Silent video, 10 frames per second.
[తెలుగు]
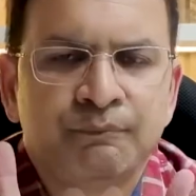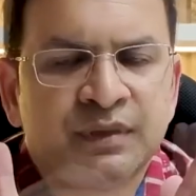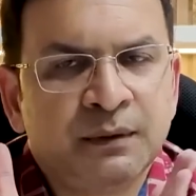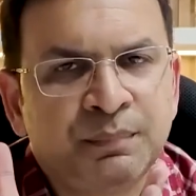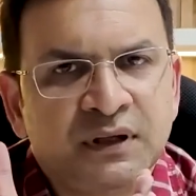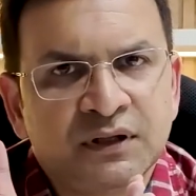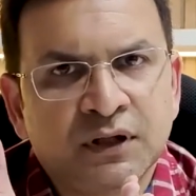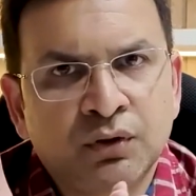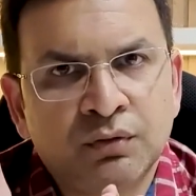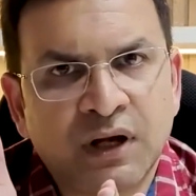బీపీ
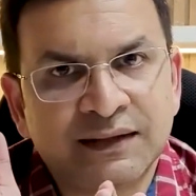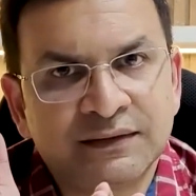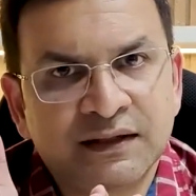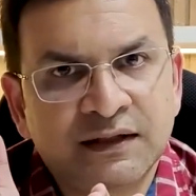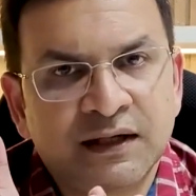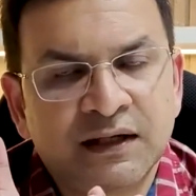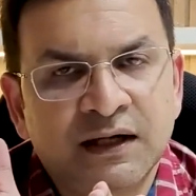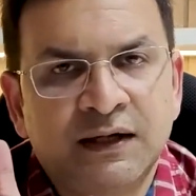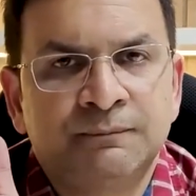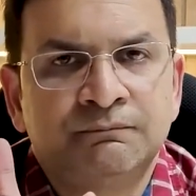ఎక్కువ
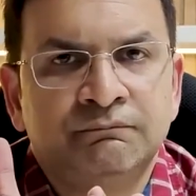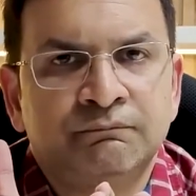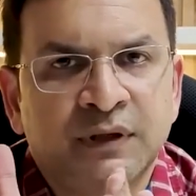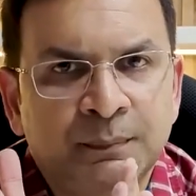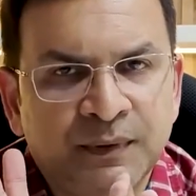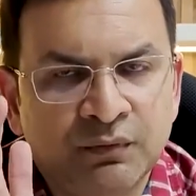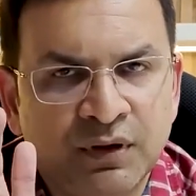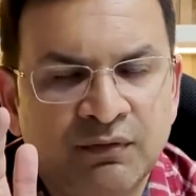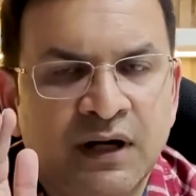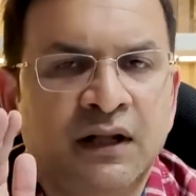అధికంగా బీపీ
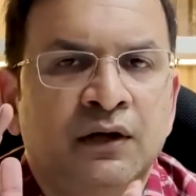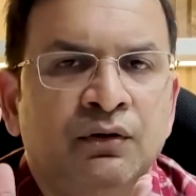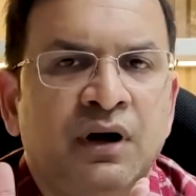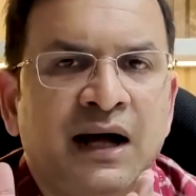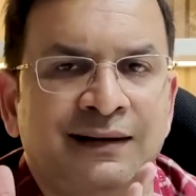ఉన్న వాళ్ళల్లో